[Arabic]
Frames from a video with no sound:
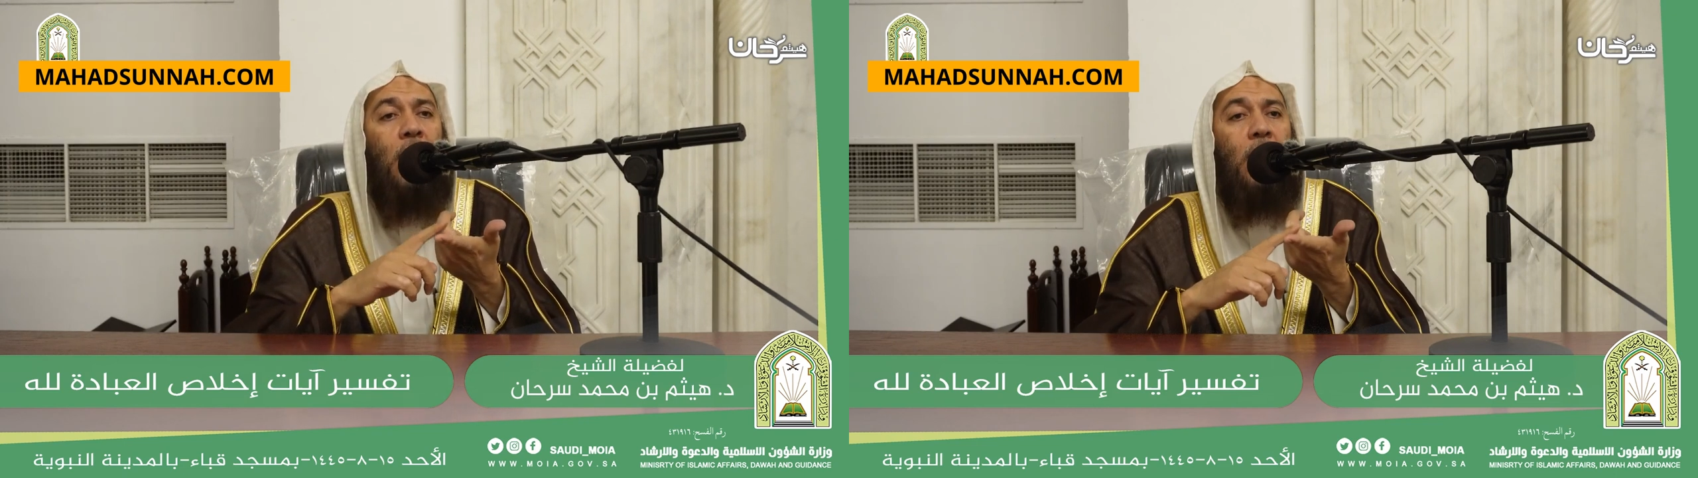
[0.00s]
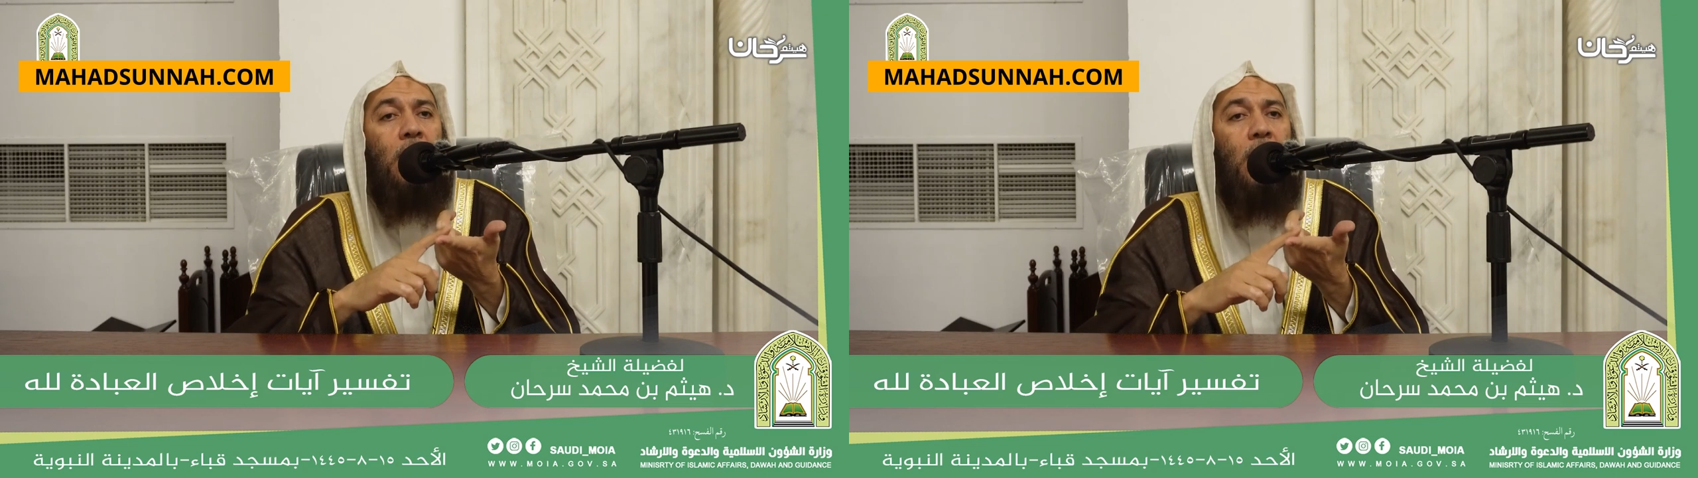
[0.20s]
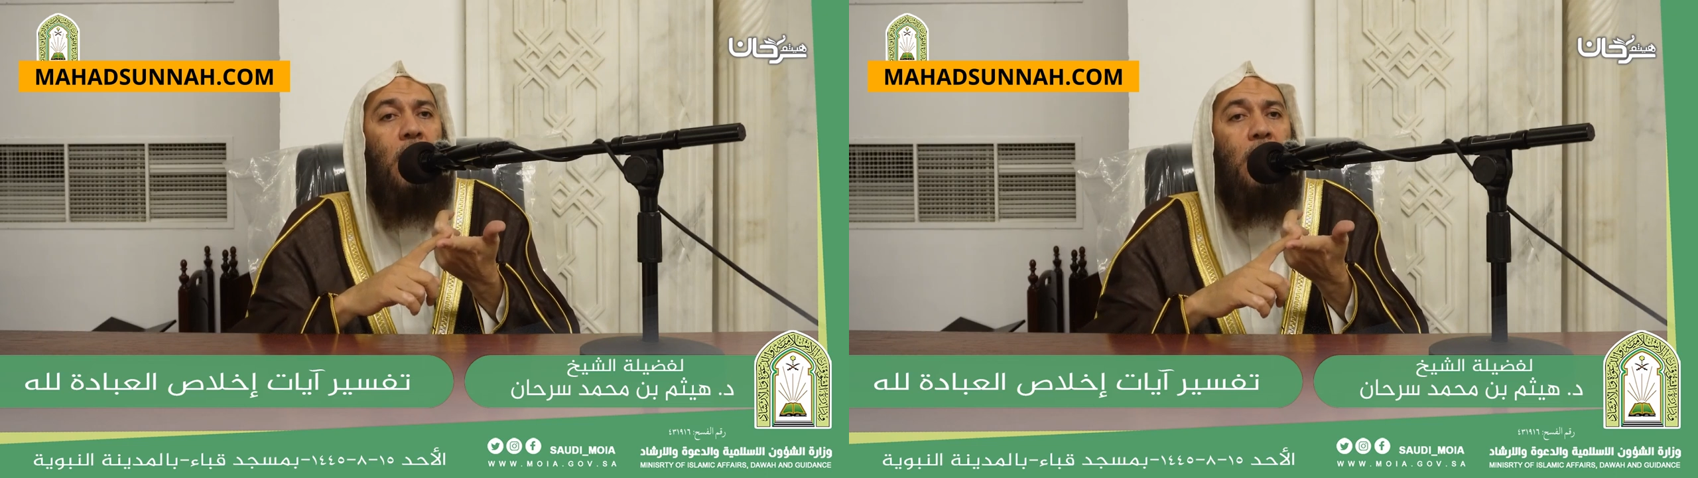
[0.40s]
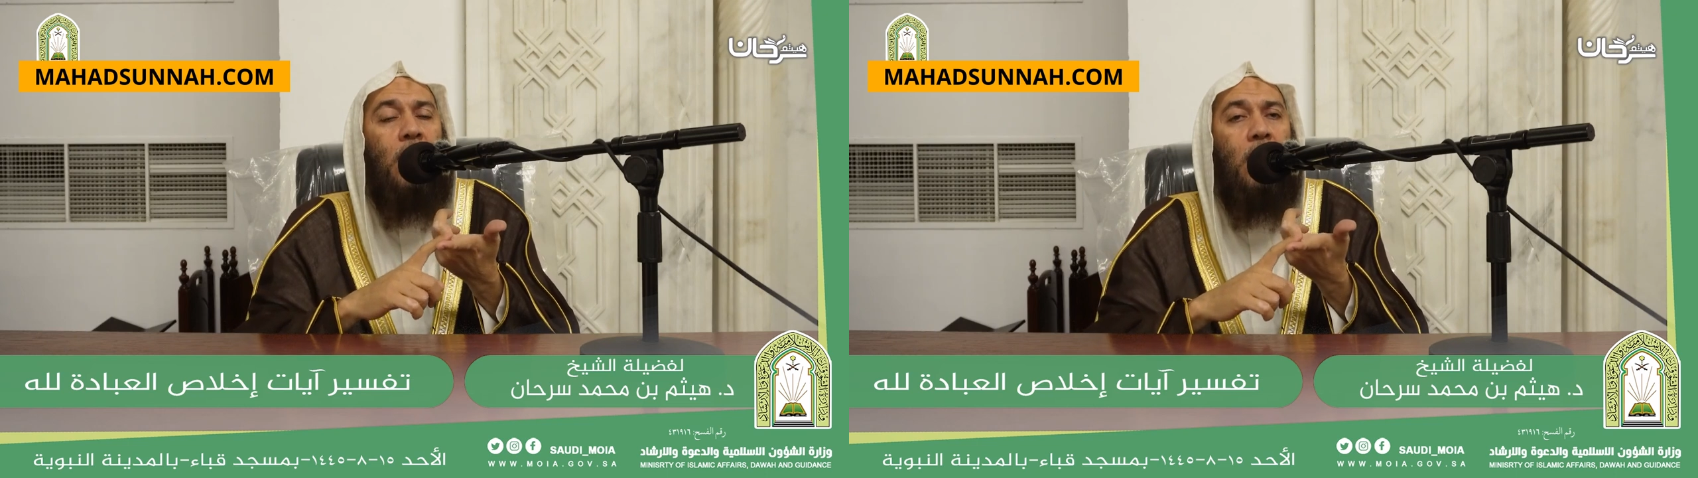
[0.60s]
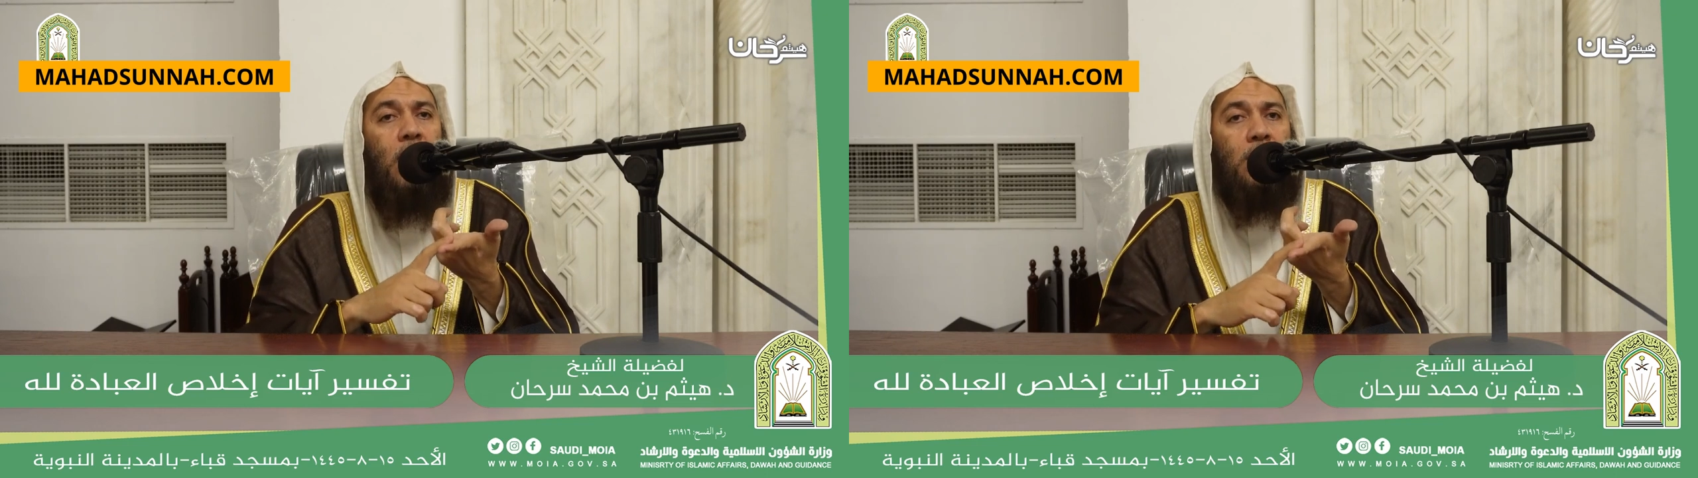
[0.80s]
هذه الآية
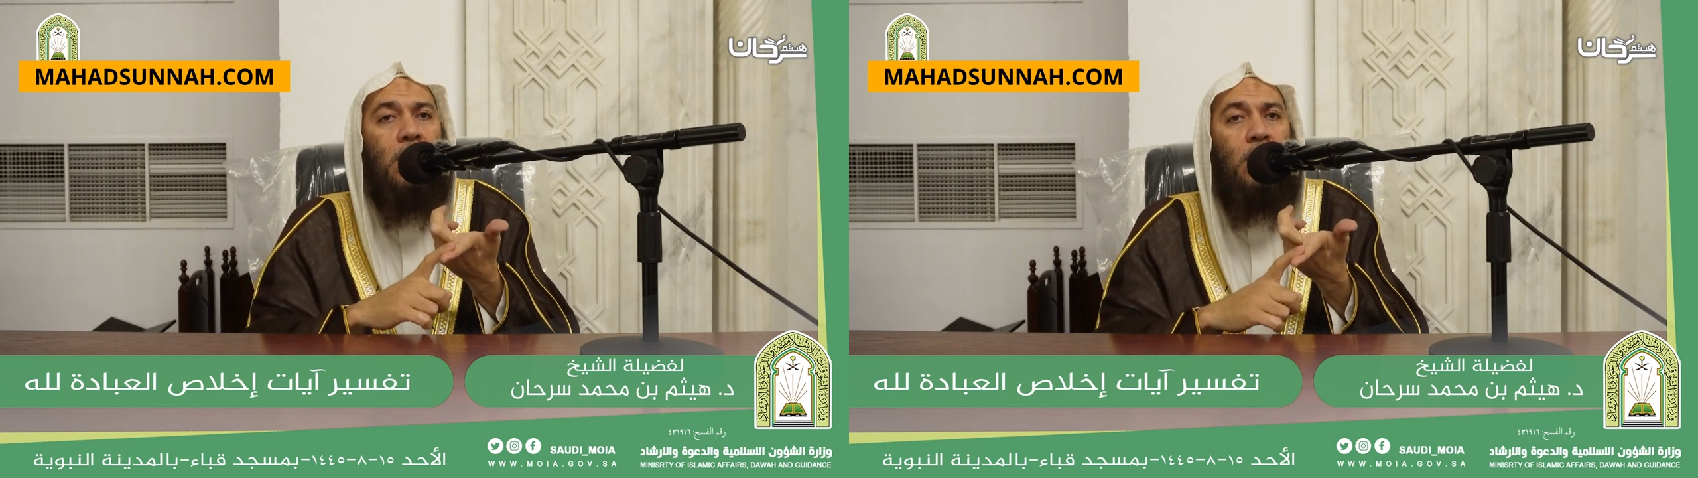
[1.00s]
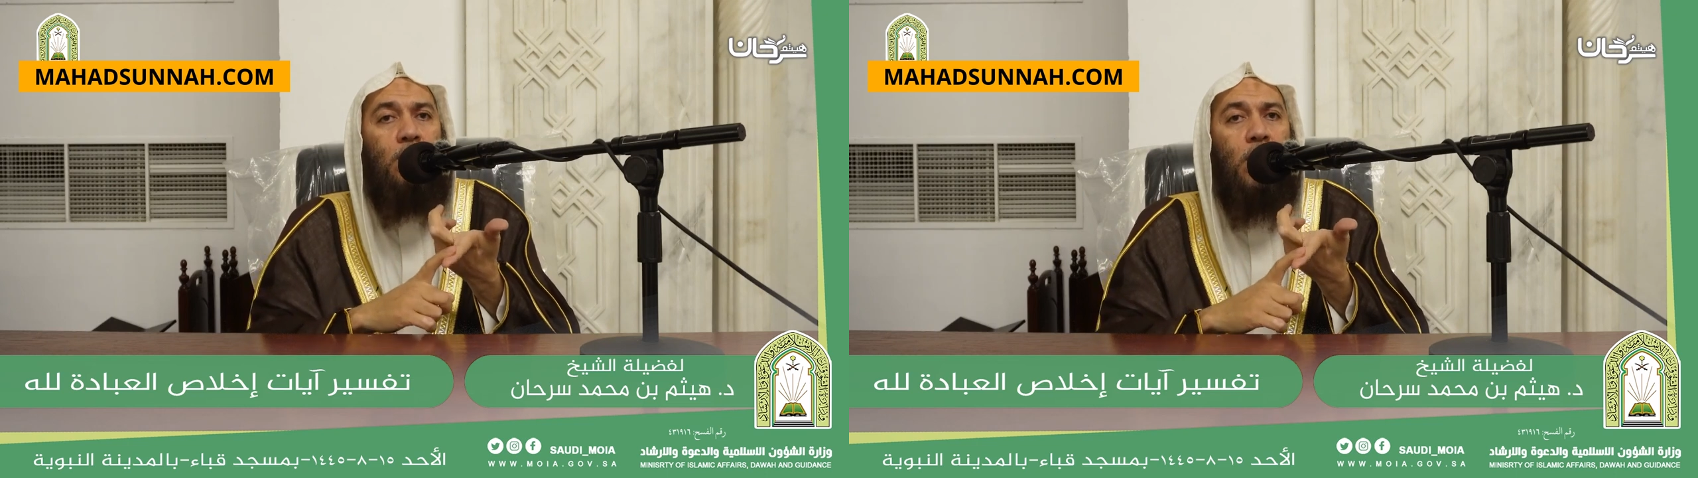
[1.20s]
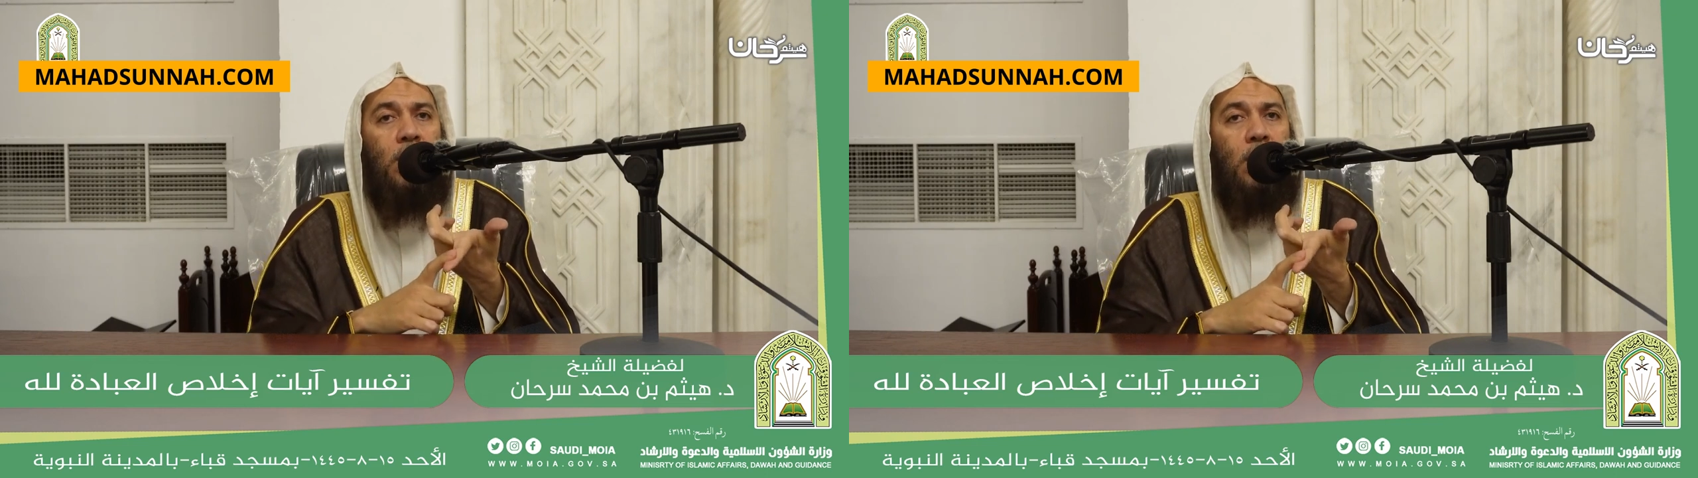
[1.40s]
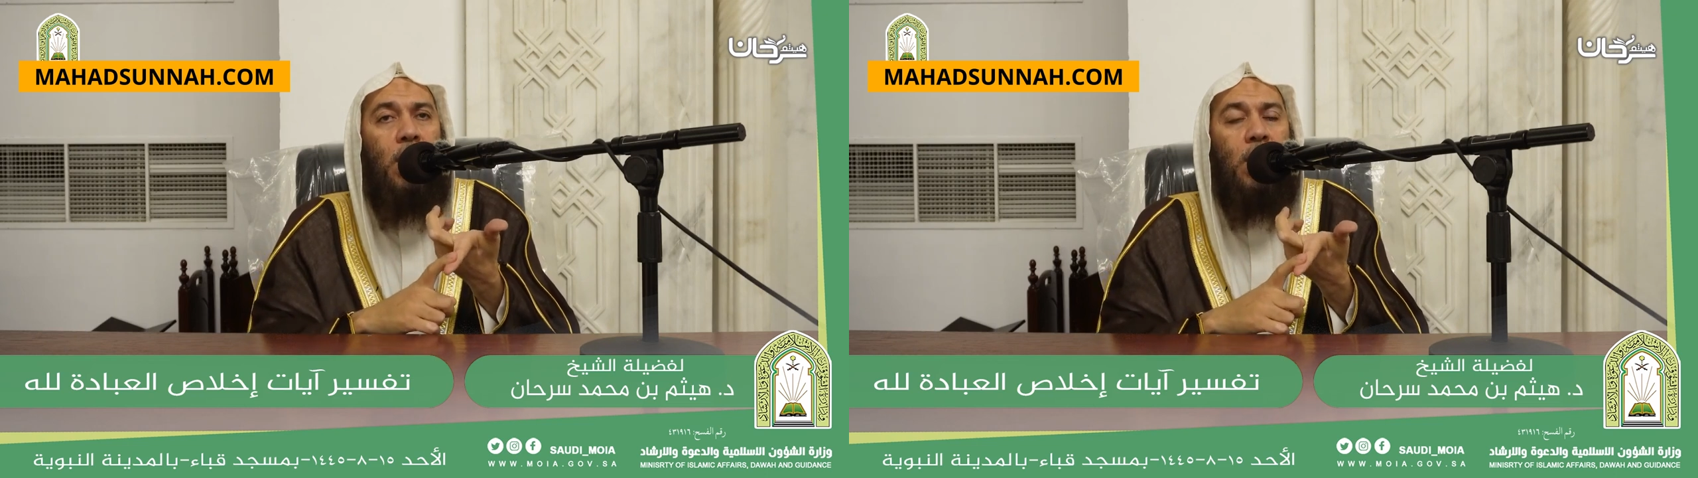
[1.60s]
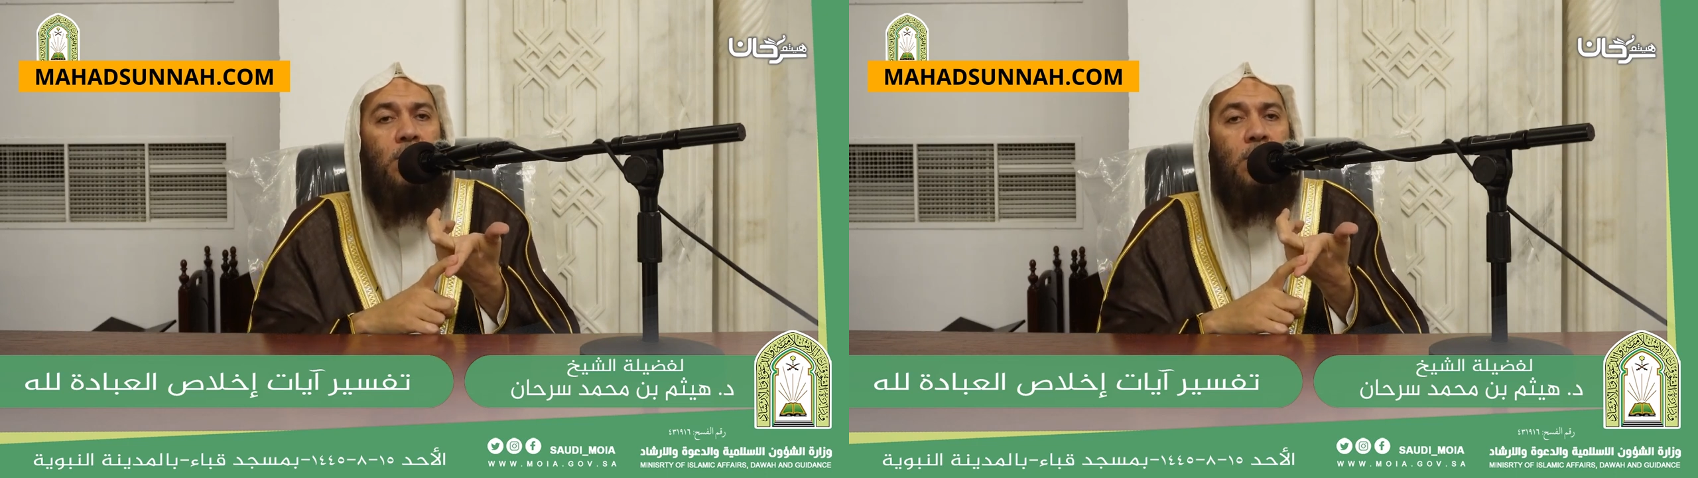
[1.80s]
إخلاص العبادة لله